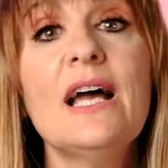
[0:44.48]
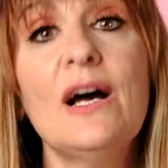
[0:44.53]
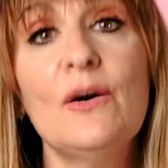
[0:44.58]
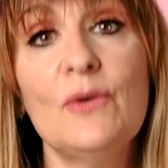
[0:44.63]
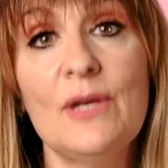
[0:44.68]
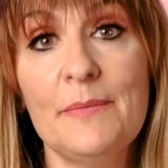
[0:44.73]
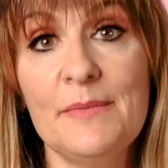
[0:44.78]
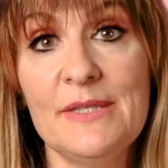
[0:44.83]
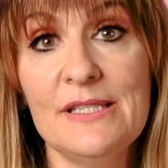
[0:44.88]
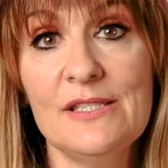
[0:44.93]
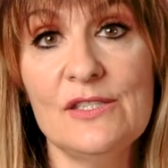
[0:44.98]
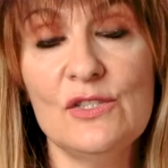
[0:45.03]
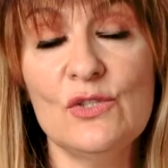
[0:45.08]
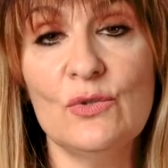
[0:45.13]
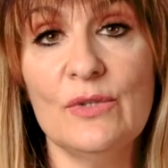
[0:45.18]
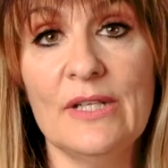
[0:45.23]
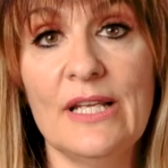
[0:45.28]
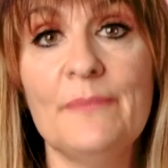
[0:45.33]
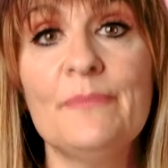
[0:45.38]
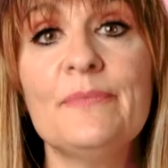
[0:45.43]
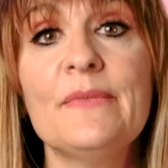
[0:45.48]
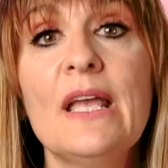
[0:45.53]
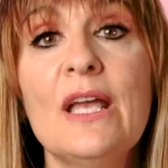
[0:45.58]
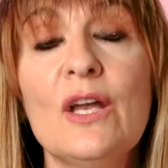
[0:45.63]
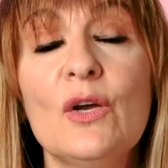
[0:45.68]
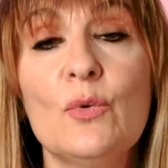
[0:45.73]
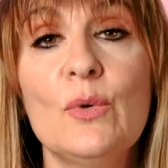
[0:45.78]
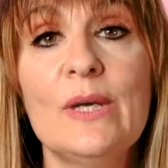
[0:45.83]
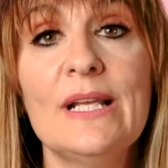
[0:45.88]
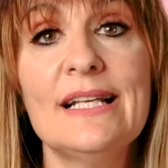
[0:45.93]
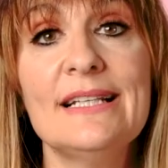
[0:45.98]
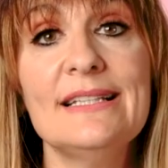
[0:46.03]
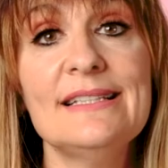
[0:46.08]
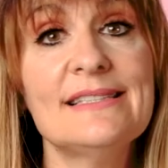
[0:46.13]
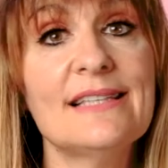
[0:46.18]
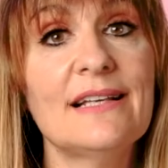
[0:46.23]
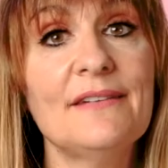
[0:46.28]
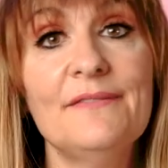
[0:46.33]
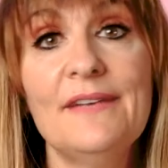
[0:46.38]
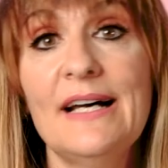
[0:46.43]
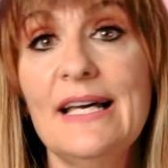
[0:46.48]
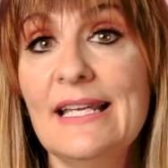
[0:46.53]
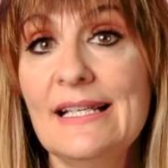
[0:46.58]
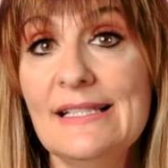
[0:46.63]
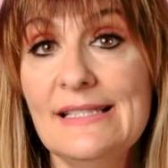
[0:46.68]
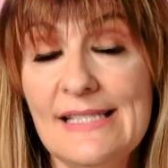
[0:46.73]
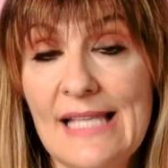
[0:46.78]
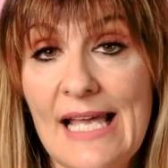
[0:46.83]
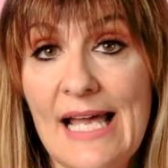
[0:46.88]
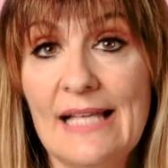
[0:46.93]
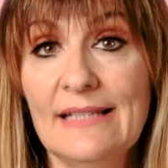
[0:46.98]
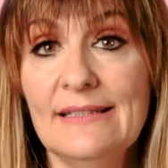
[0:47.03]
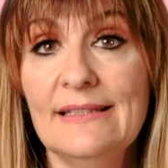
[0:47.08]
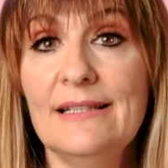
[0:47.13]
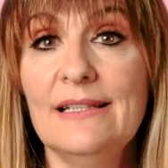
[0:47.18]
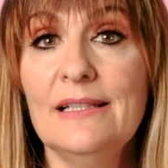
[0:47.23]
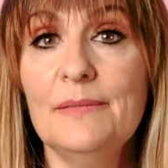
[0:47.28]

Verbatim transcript: ha una missione, quella di salvare aziende